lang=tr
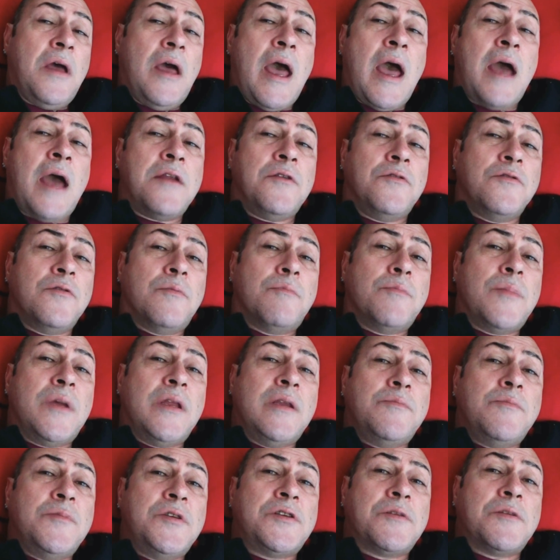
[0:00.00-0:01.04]
Her gün
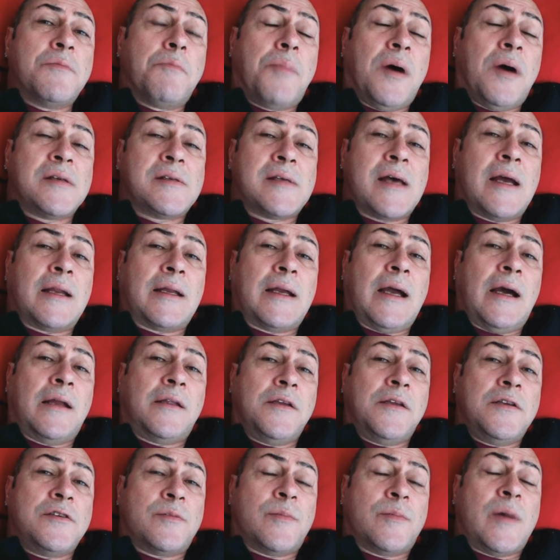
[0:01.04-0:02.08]
benim için pazar
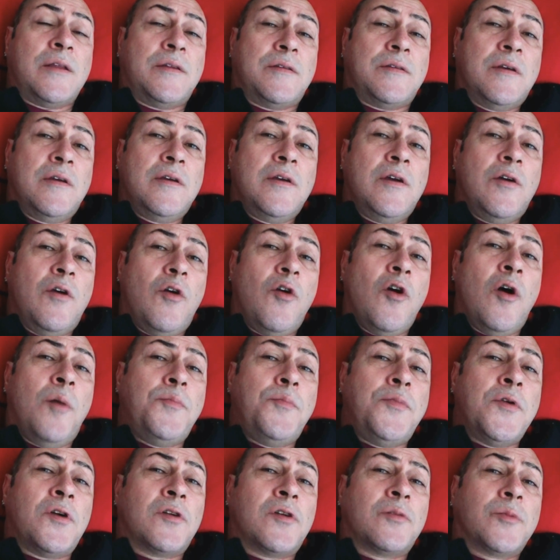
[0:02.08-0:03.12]
kardeşim hadi
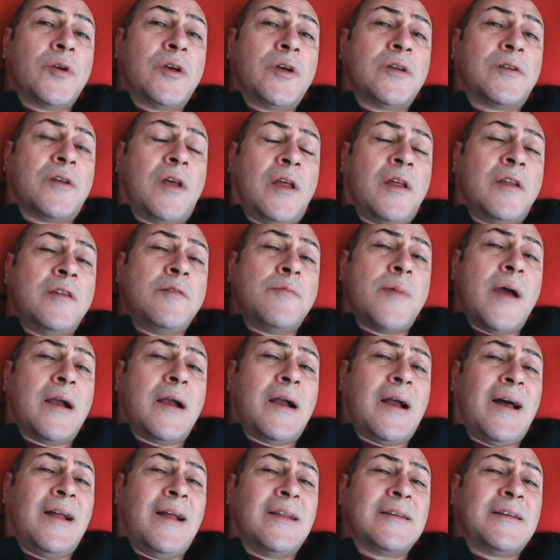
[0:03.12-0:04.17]
öpüyorum gıda hadi ben
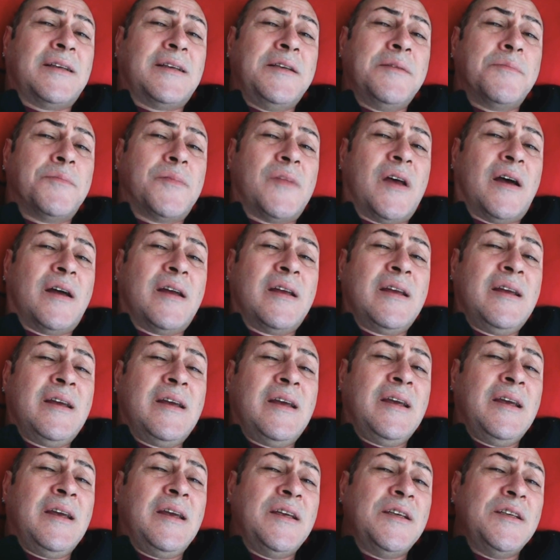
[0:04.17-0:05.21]
kalkayım da
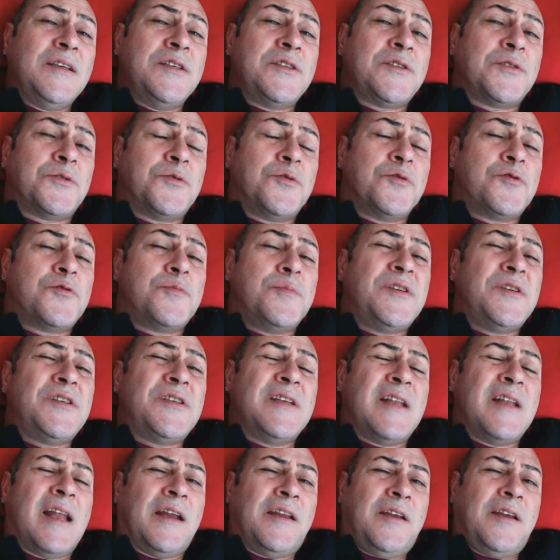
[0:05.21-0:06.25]
iş güç bir
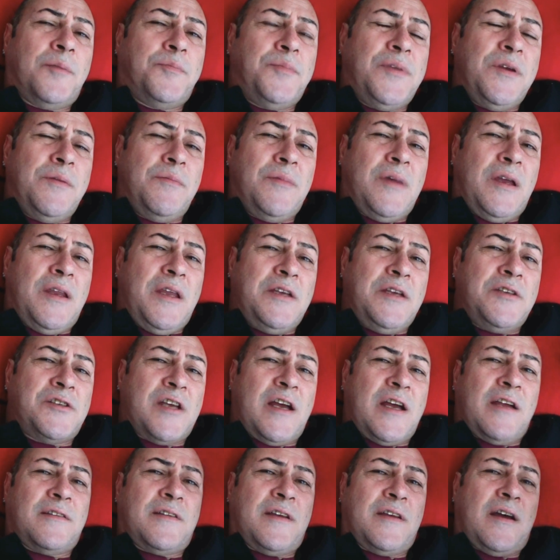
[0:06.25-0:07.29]
şeyler yapayım gene
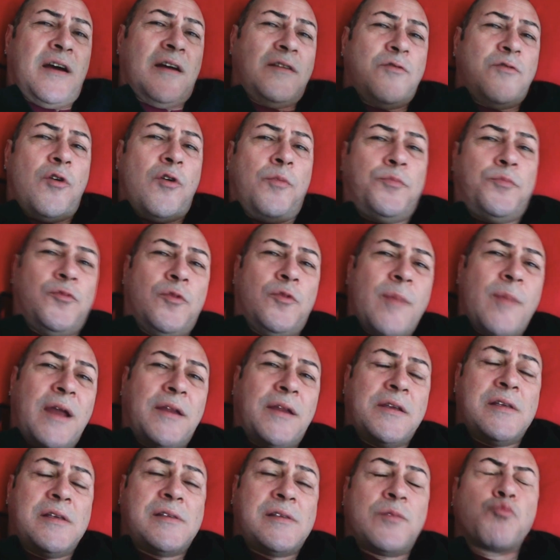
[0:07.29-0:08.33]
içeride. Hadi öptüm
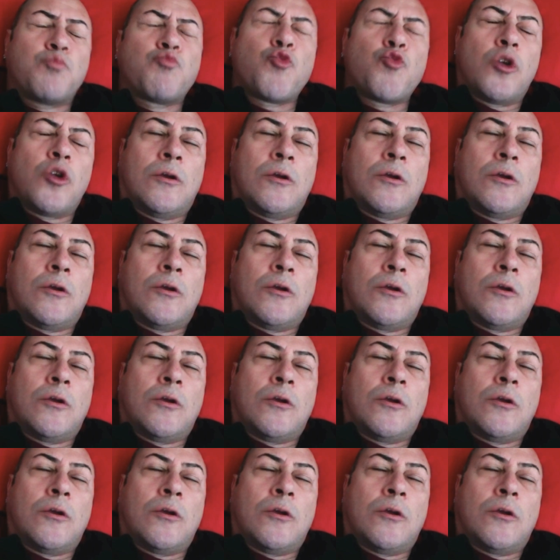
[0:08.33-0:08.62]
herkesi.